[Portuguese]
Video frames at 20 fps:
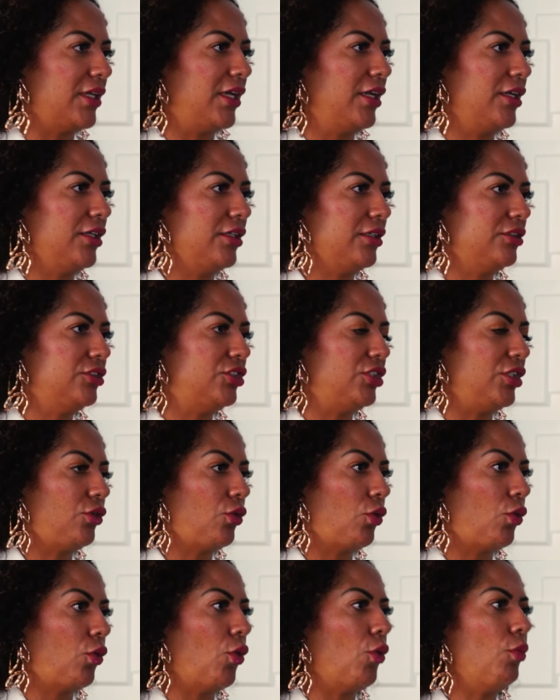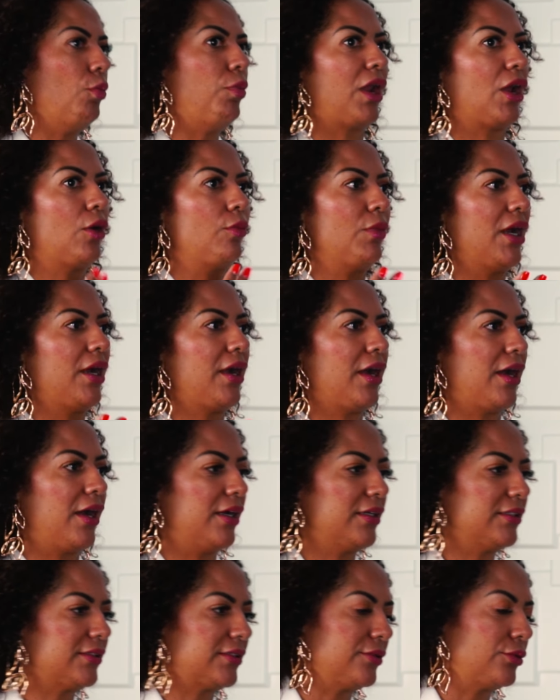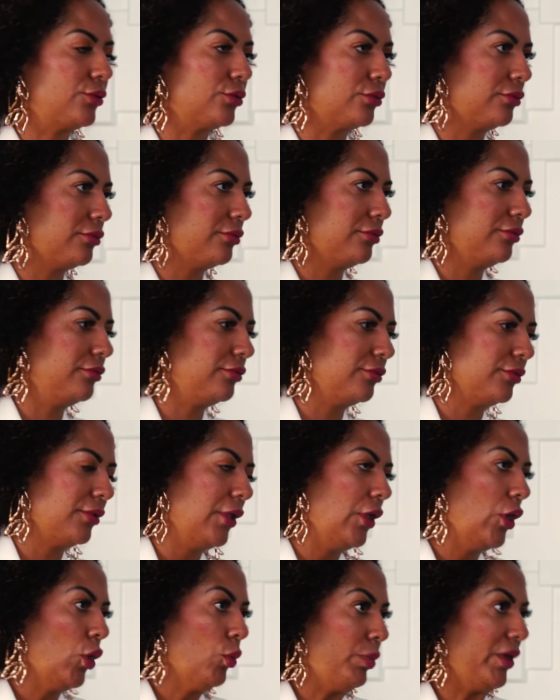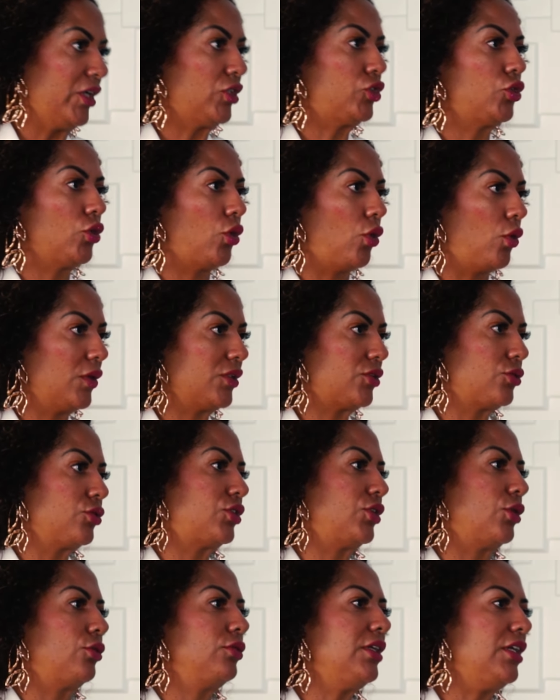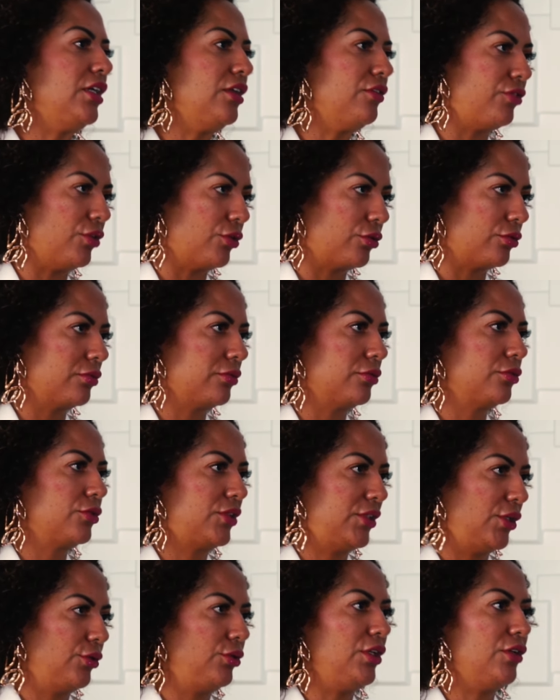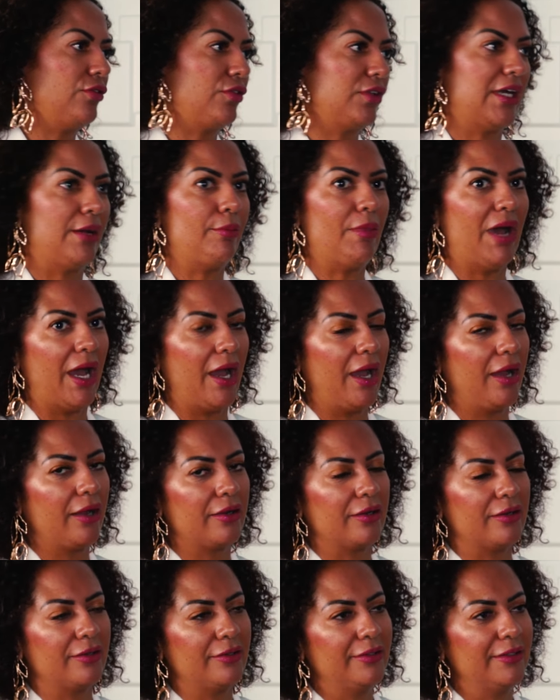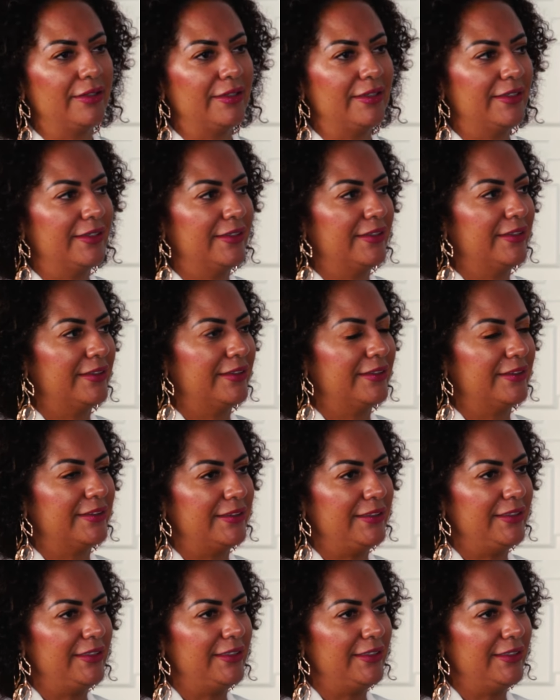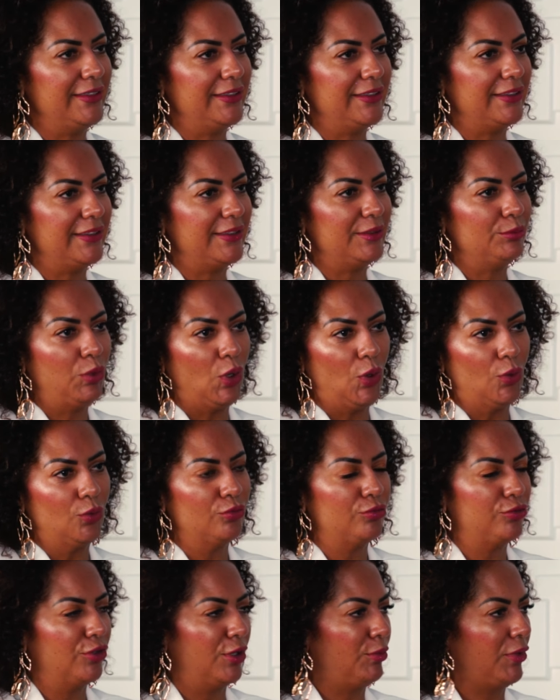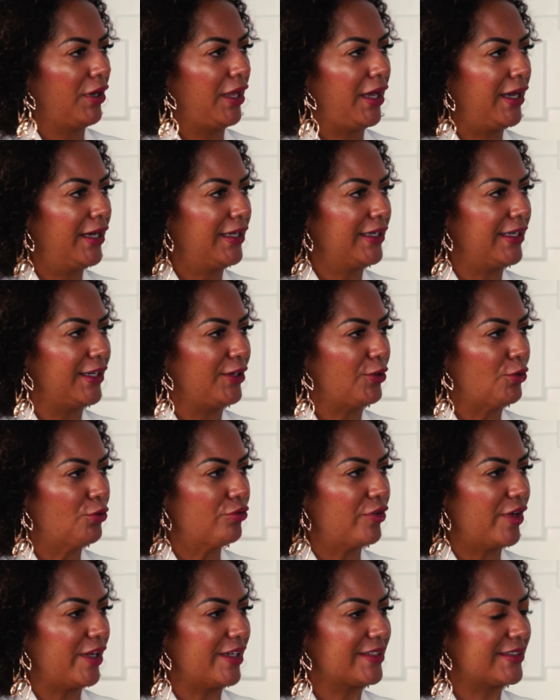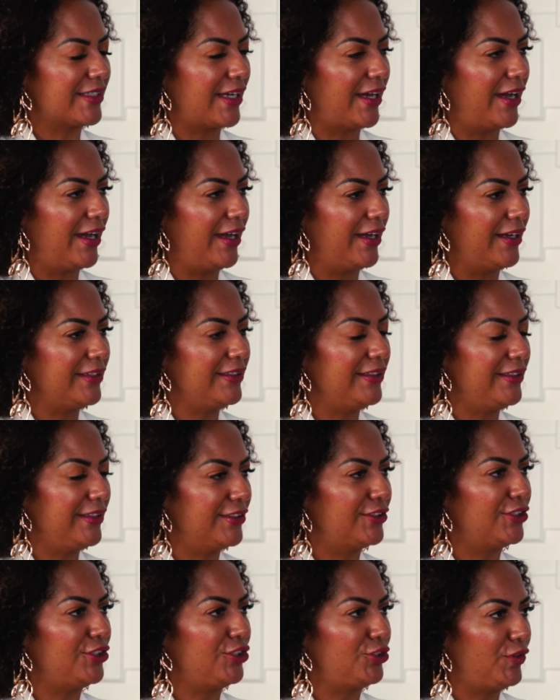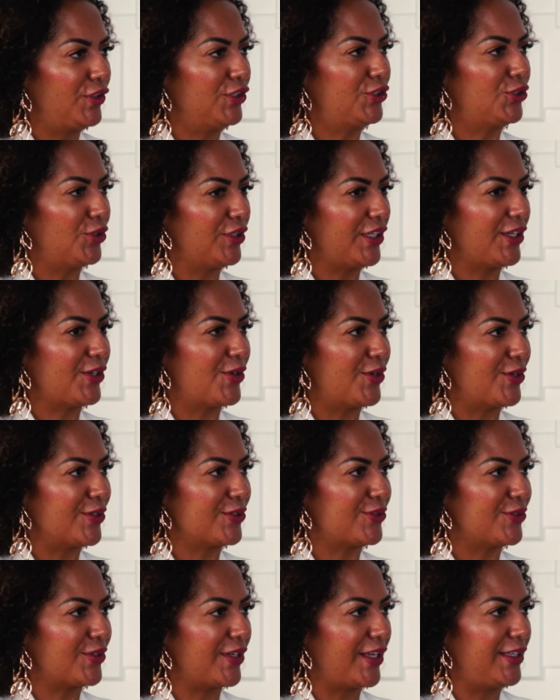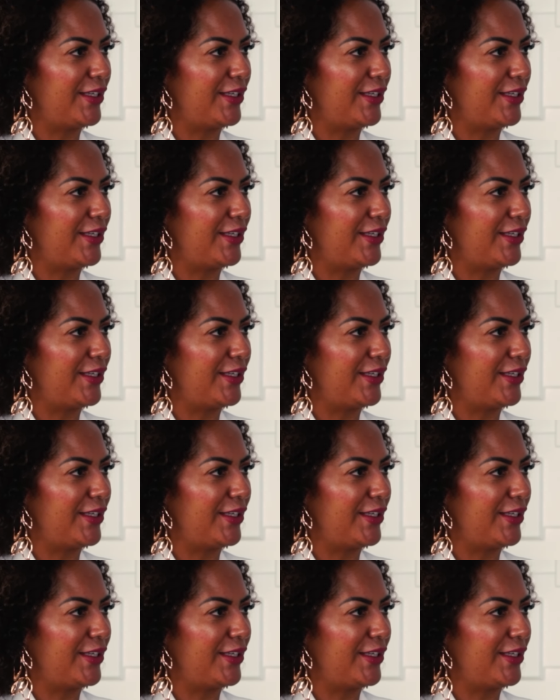né, de comprar uma casa com pessoas do seu nível, o seu nível da Marga. E, bom, vamos lá, né, conversar e a gente fechou o negócio,